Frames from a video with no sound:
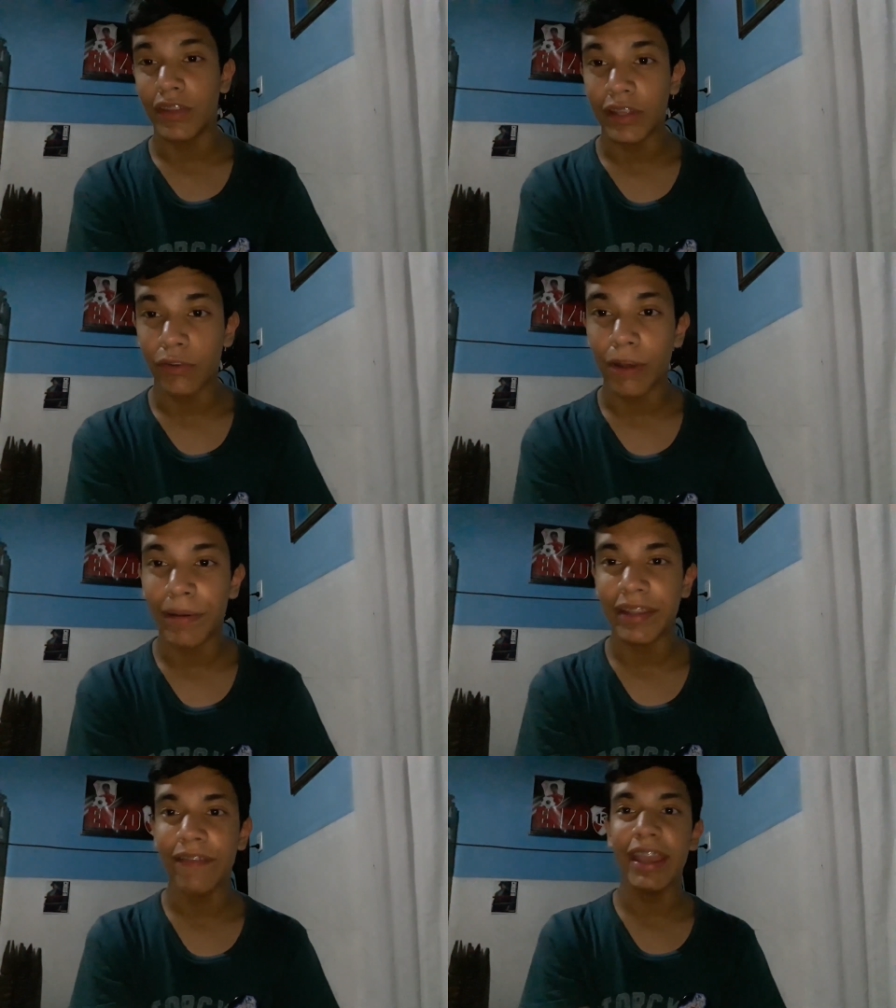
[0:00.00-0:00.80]
destruye el
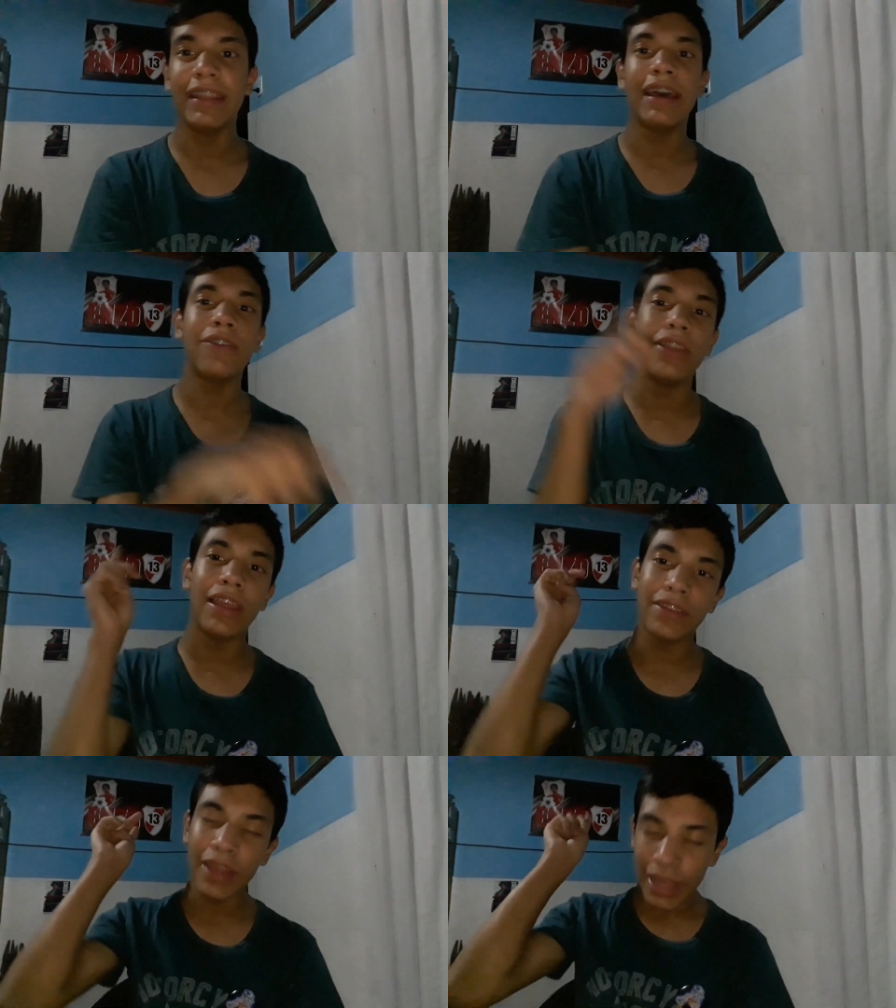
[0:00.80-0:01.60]
planeta Vegeta, donde
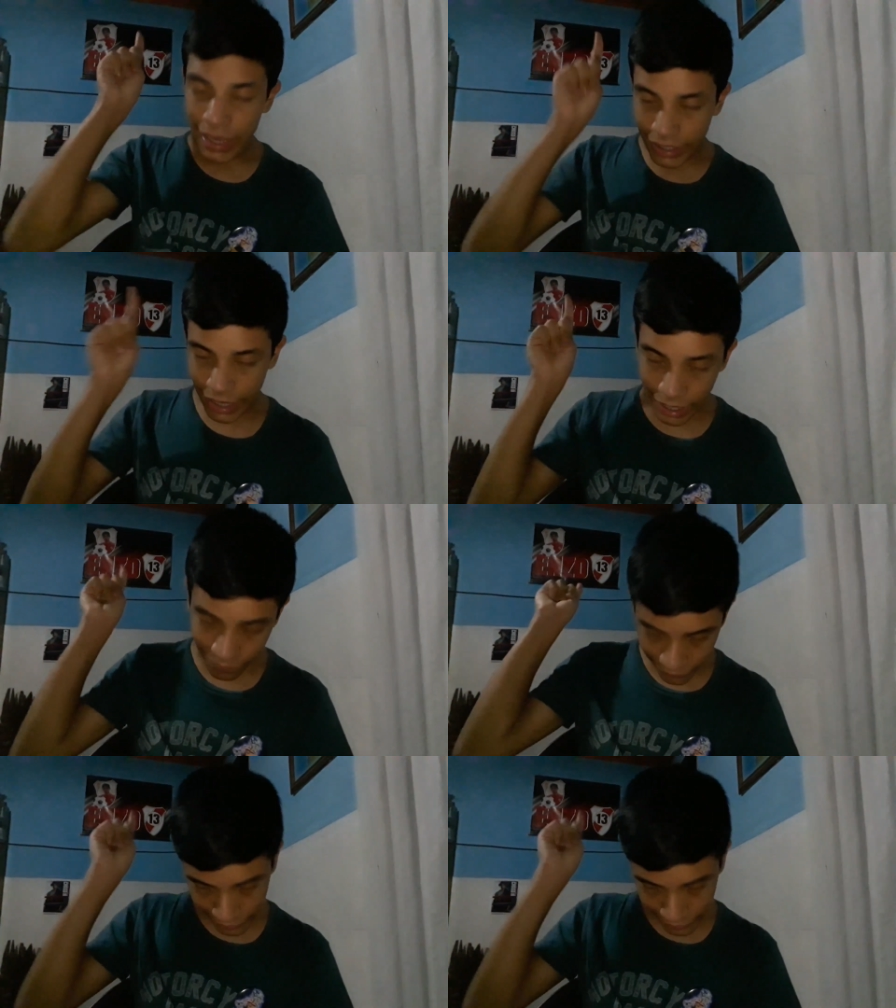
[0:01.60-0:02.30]
es que el,